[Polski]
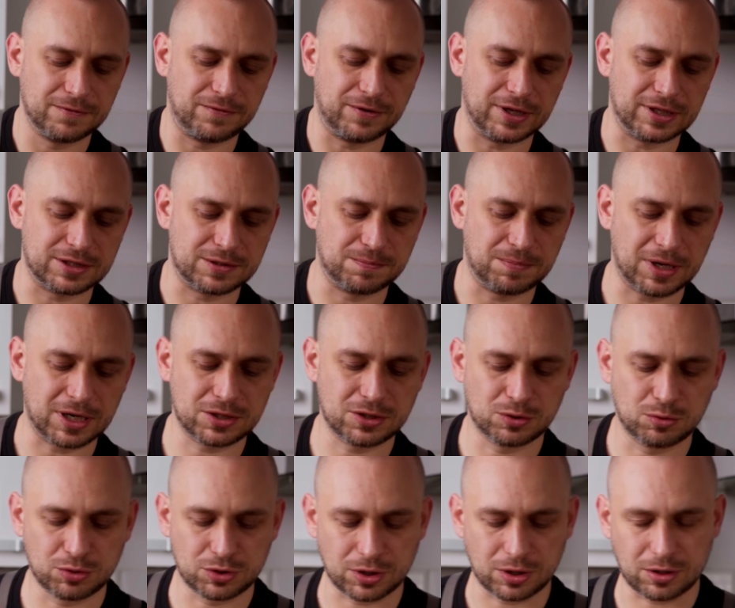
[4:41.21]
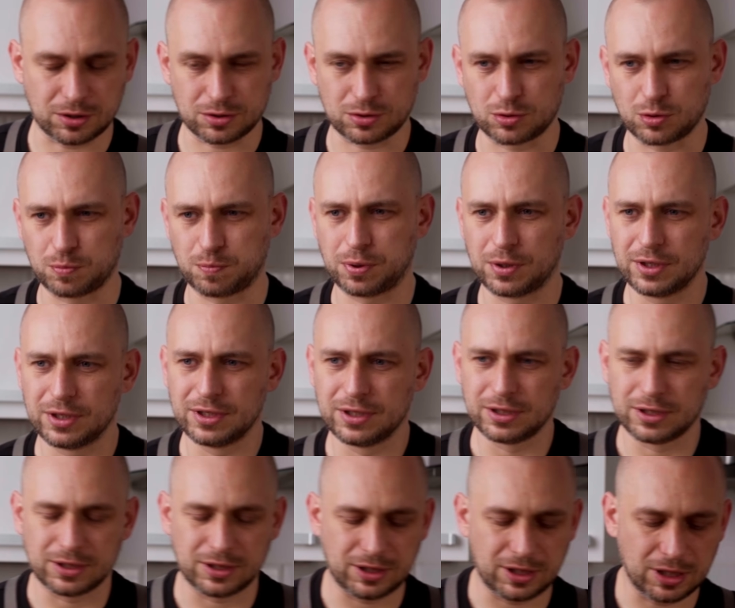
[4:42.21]
więc bardzo dużo osób
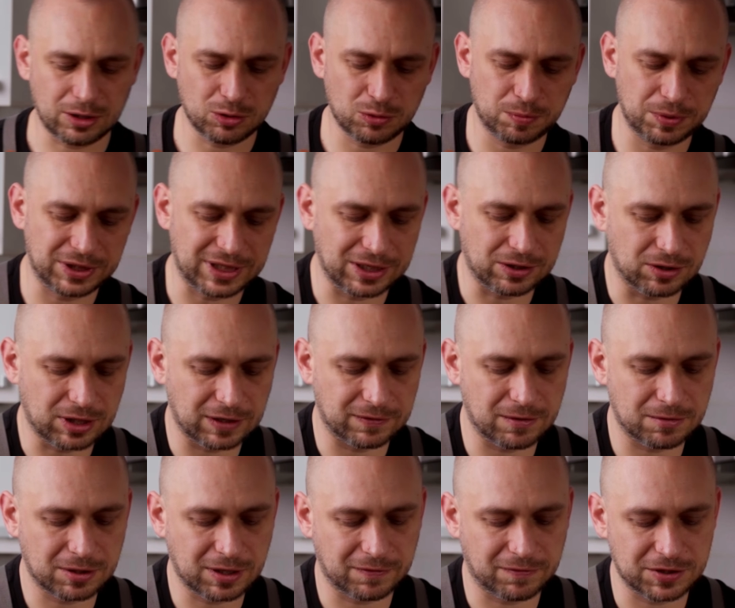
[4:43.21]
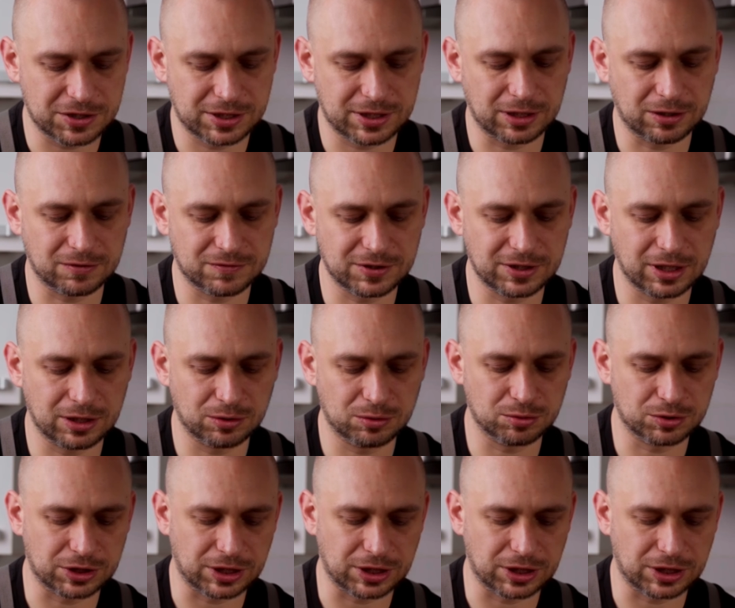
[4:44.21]
nie lubi tego kawałka właśnie z tego względu,